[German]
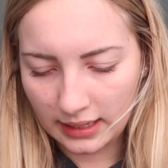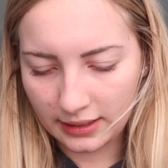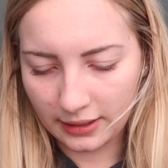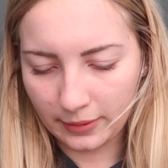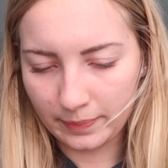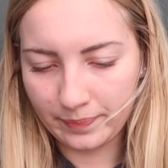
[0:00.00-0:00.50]
Ach
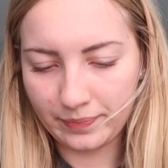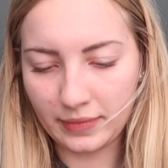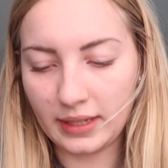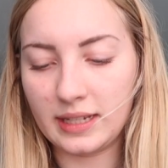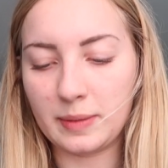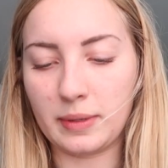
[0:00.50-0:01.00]
da
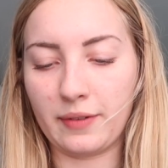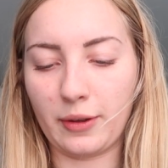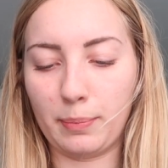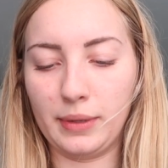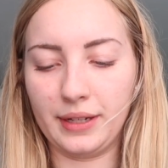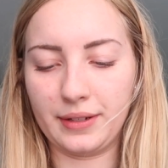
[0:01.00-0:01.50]
bin
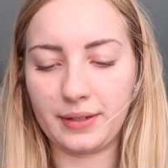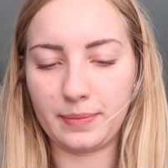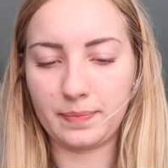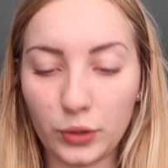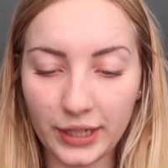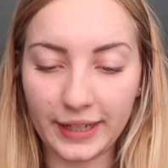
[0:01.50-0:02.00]
einfach blind.
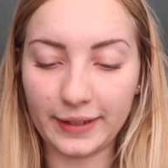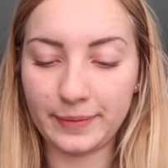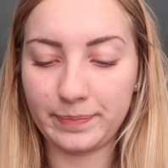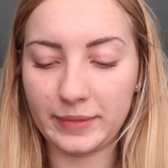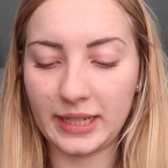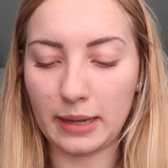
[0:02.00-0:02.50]
Okay,
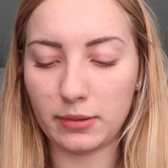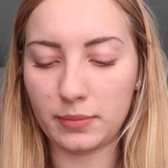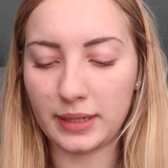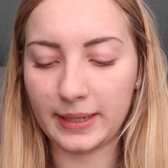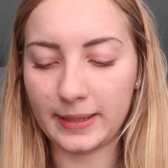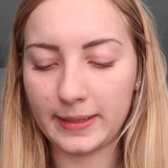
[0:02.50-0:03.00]
ich habe
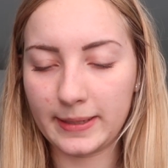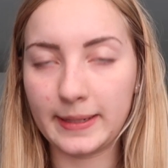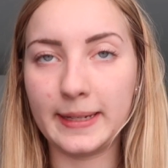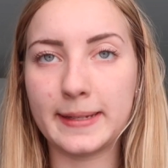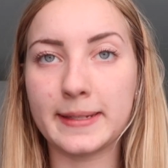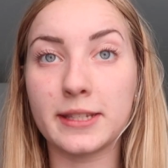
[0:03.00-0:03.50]
mein
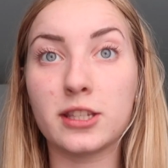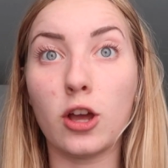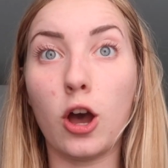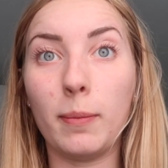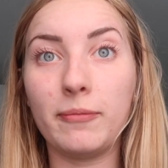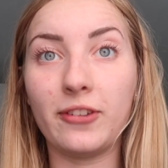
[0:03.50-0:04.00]
nächstes
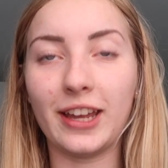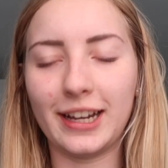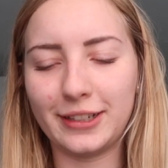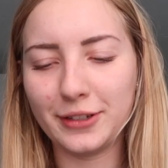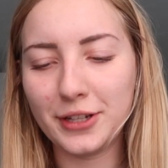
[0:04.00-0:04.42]
Opfer